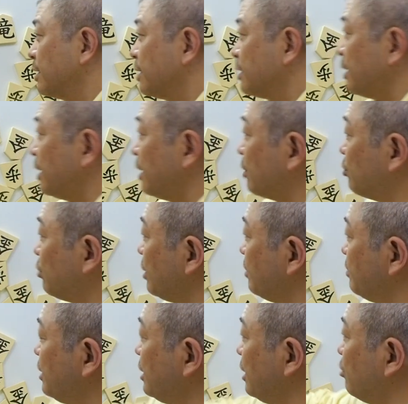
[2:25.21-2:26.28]
で、これ
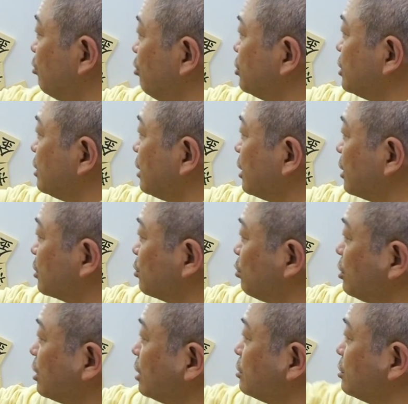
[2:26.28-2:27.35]
見て思ったのは、と
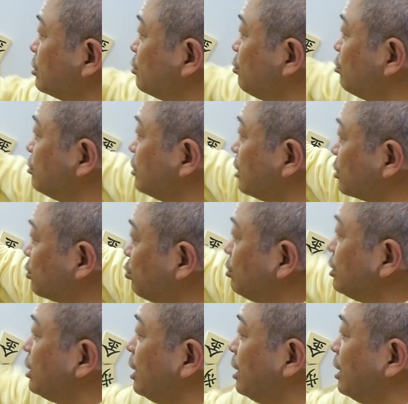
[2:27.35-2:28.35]
にかく玉が遠い、